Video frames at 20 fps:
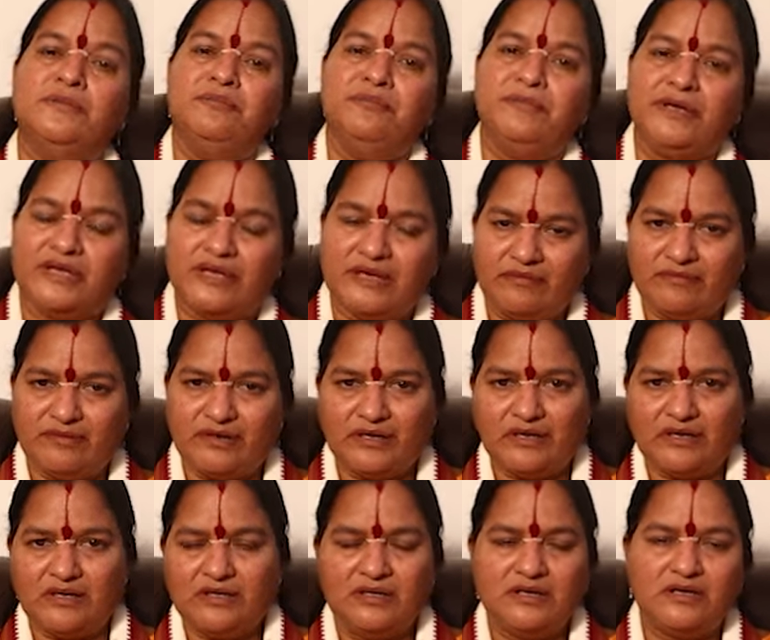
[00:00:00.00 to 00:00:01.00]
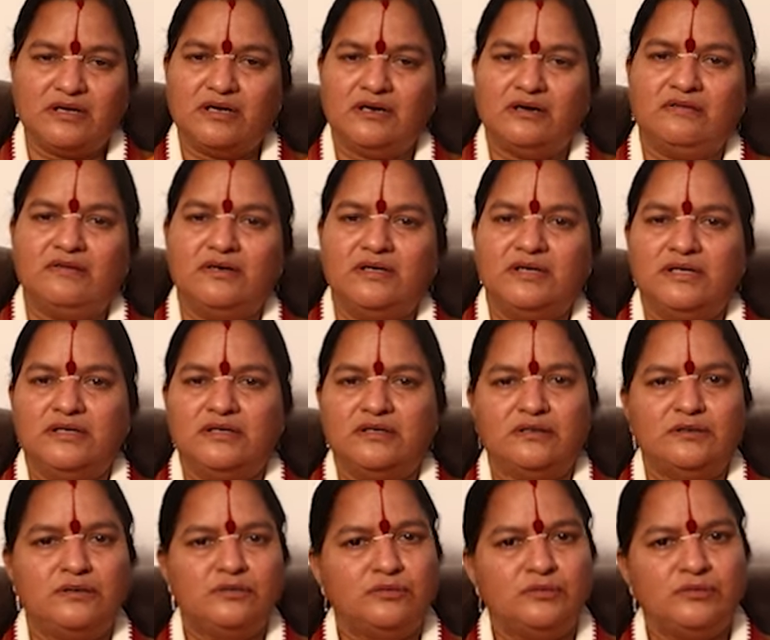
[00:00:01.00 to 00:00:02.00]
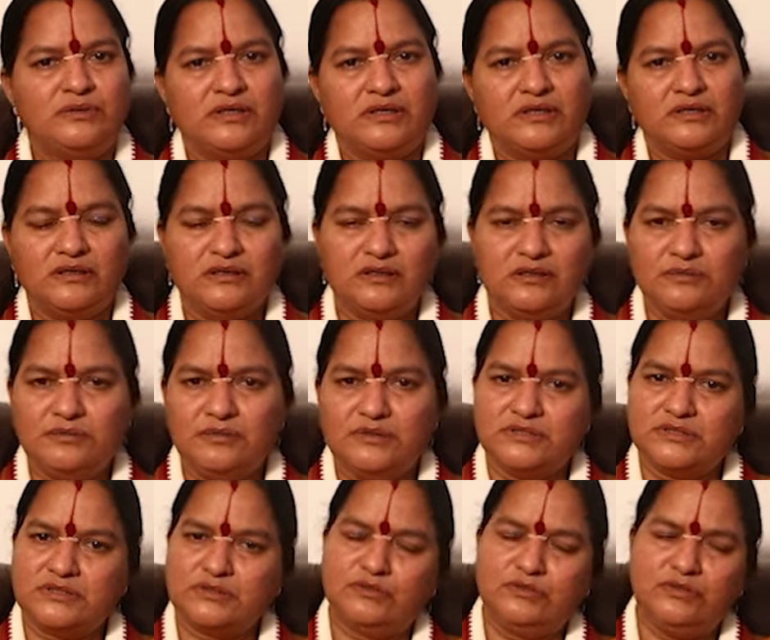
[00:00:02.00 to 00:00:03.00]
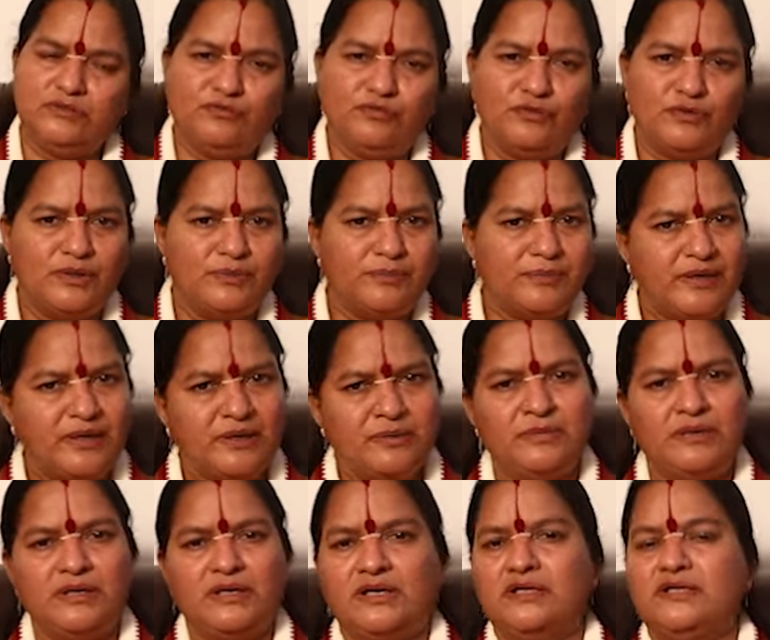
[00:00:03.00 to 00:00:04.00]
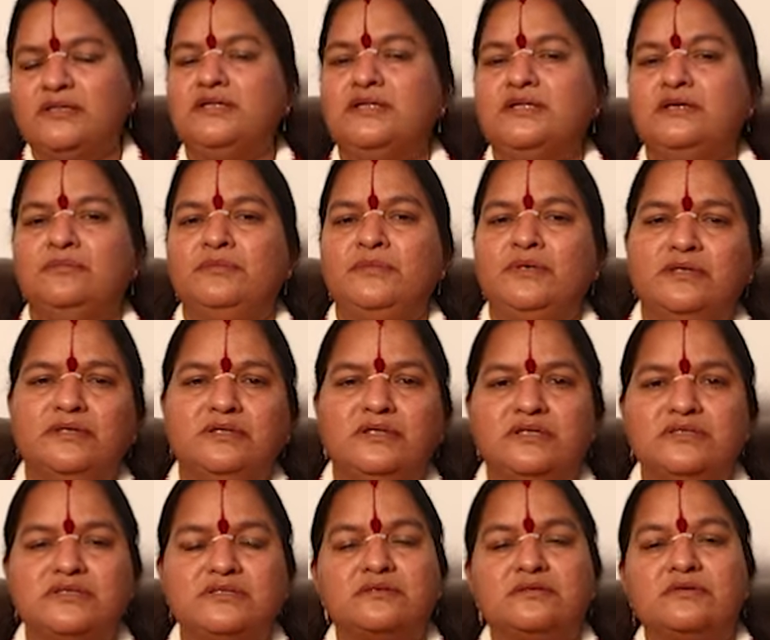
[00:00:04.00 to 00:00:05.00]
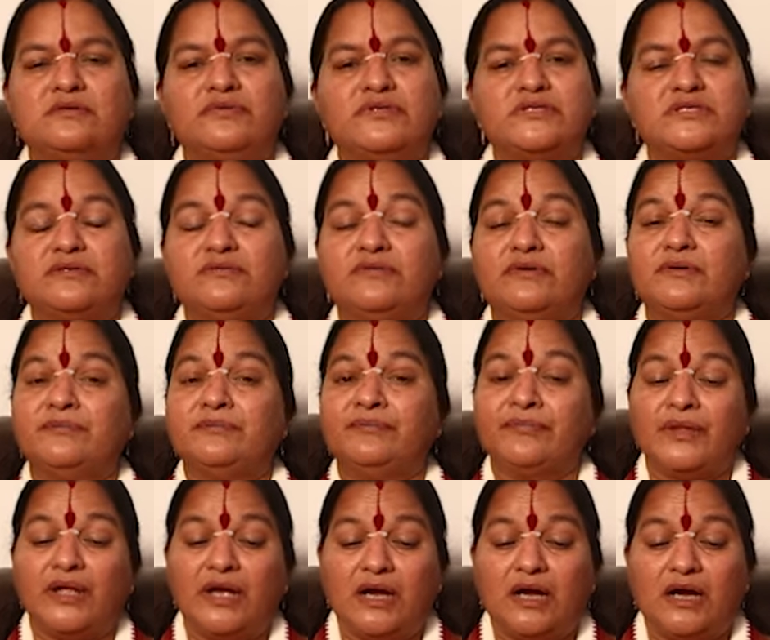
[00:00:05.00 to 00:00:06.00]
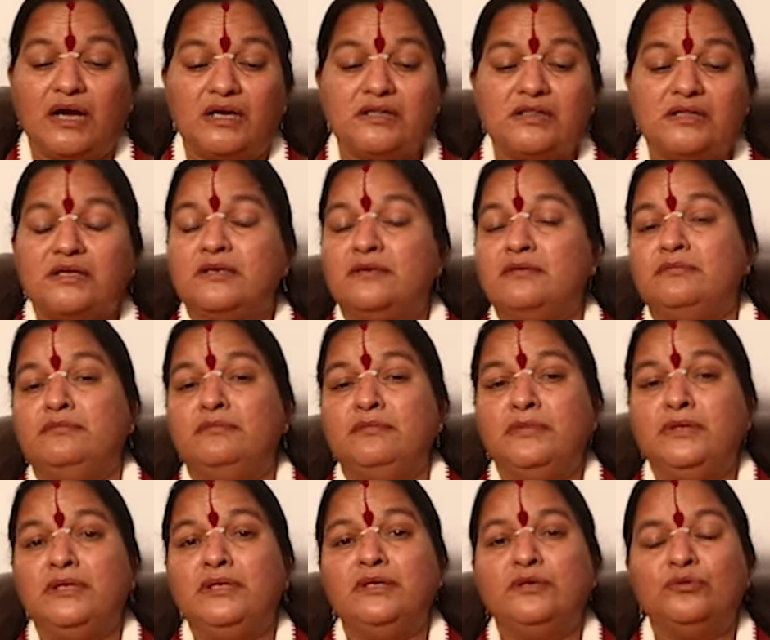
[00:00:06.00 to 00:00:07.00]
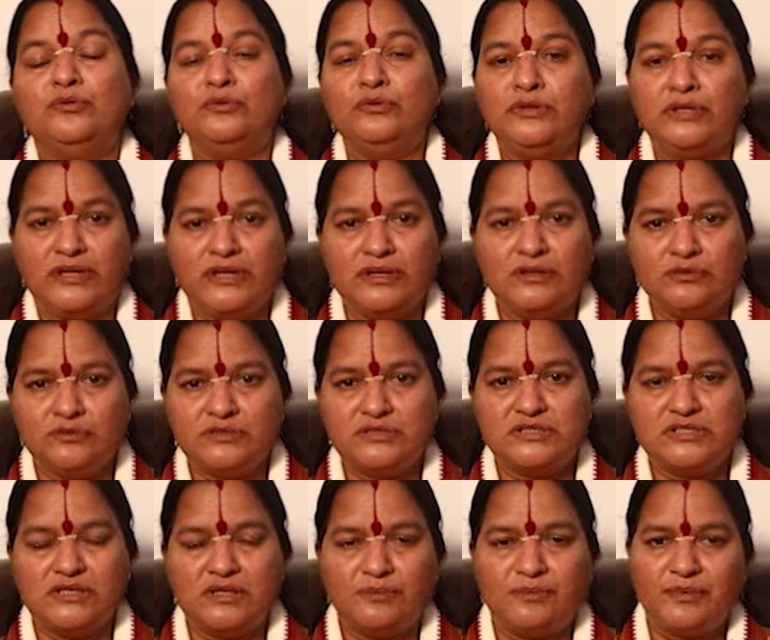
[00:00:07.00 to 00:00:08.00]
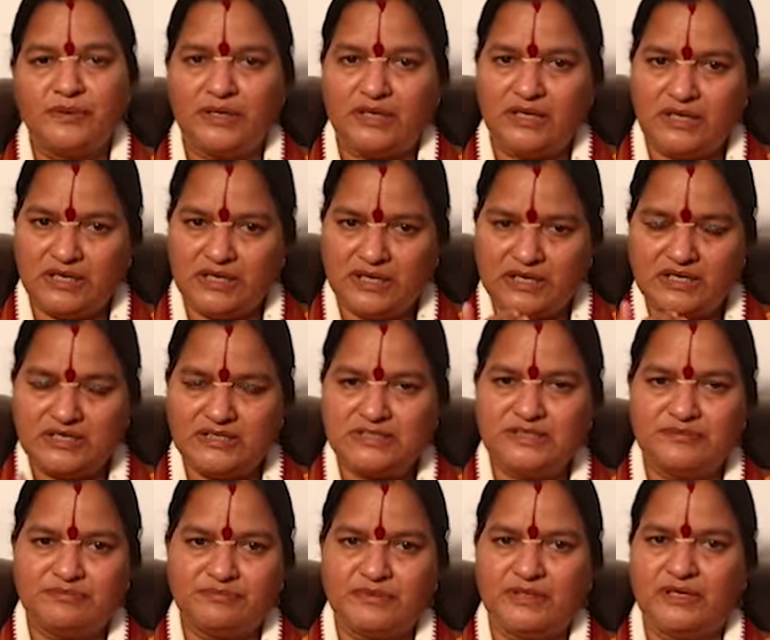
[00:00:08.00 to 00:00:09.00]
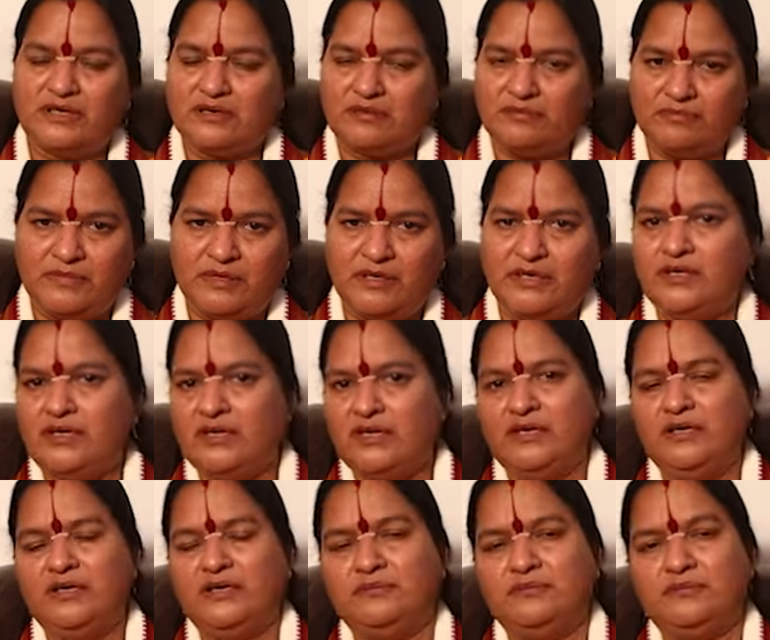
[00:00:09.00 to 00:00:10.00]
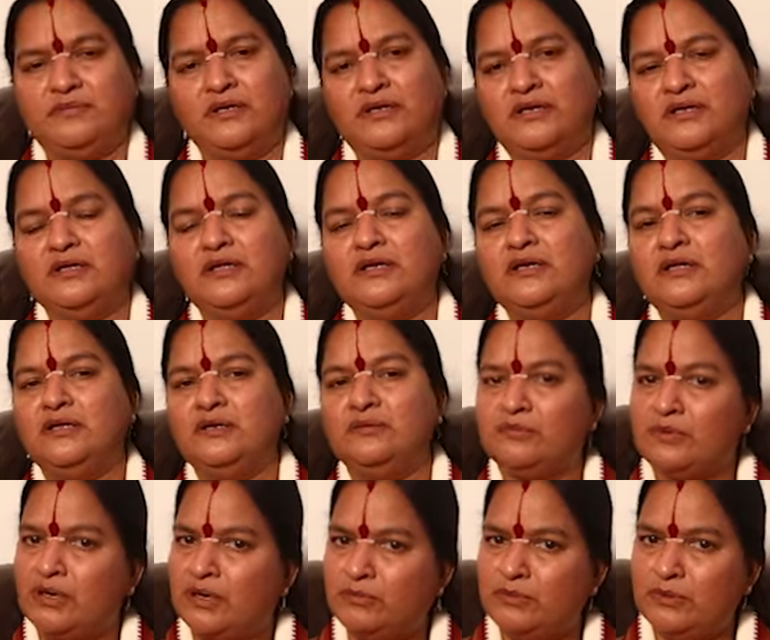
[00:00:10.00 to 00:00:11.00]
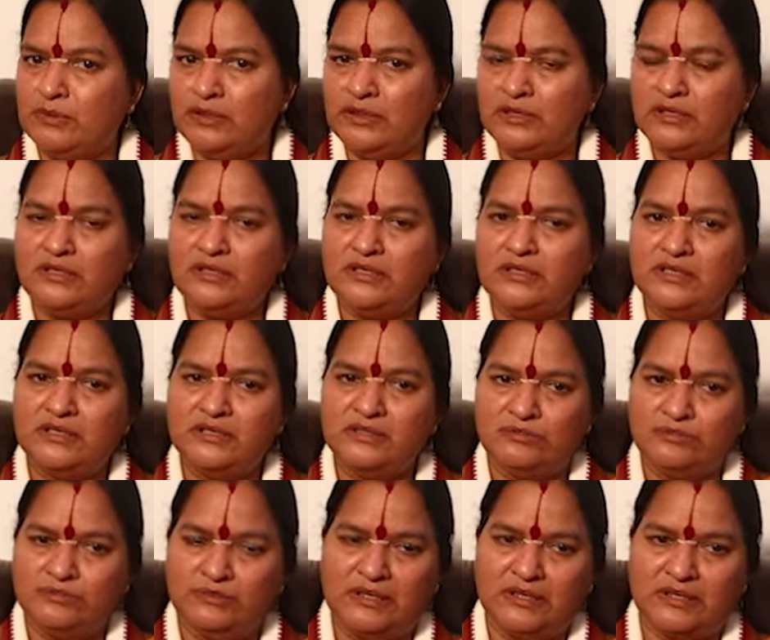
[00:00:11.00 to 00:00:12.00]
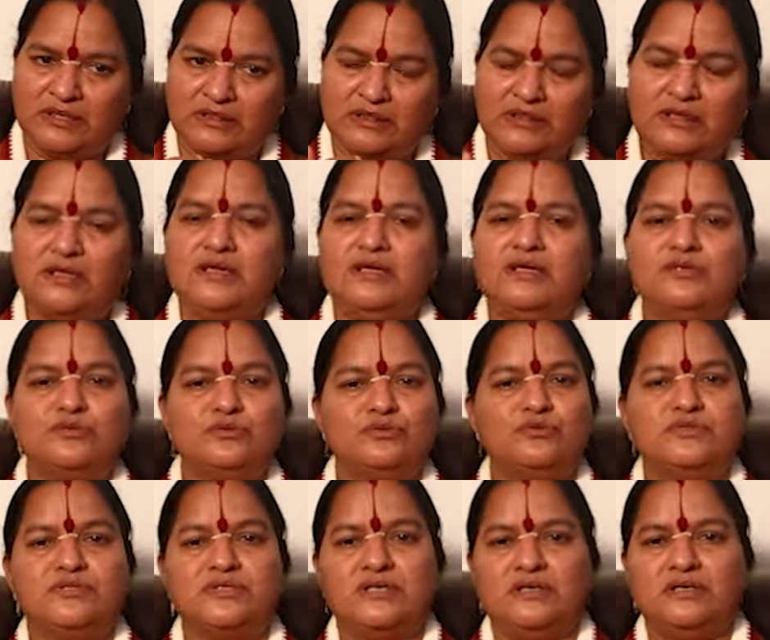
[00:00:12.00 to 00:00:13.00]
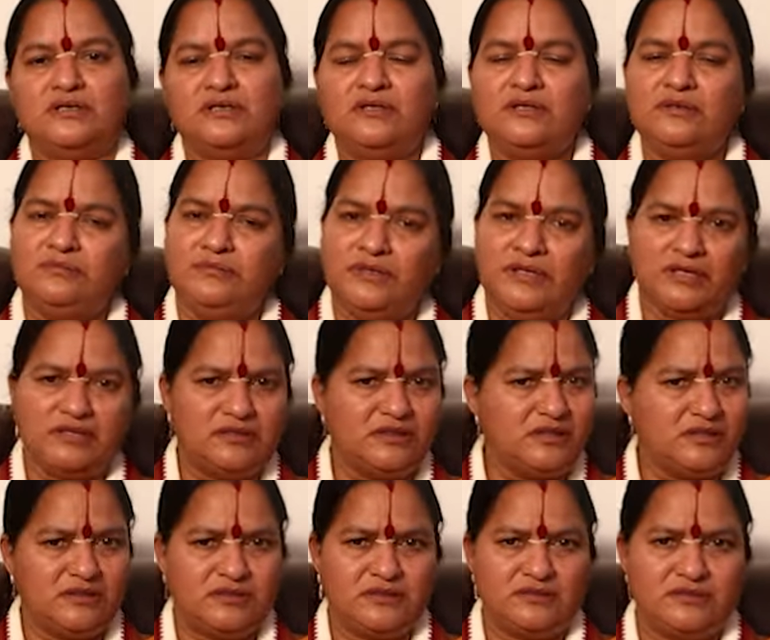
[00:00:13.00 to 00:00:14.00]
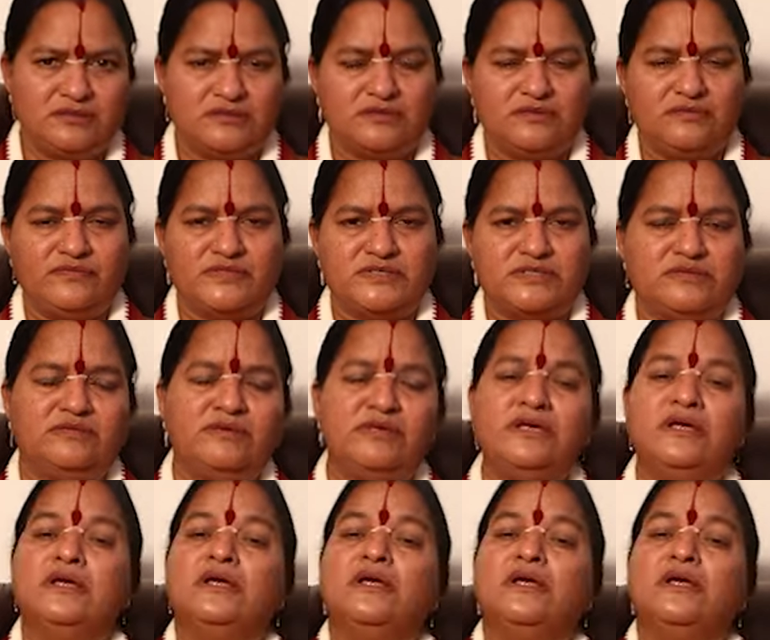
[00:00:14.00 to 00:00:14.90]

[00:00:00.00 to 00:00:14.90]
మీకు ఎవరికైనా కావాలి అని అనుకుంటే కనుక తీసుకోండి ఫోన్ అపాయింట్మెంట్లు అయితే మీకు తెలుసున్న విషయమే అయితే మీకు నేను వచ్చేటప్పటికి ఏం చెప్తారమ్మా ఏంటమ్మా అంటే నేను మామూలుగా నేను మీ అందరికీ చూసేది మీ అందరికీ తెలుసున్న విషయమే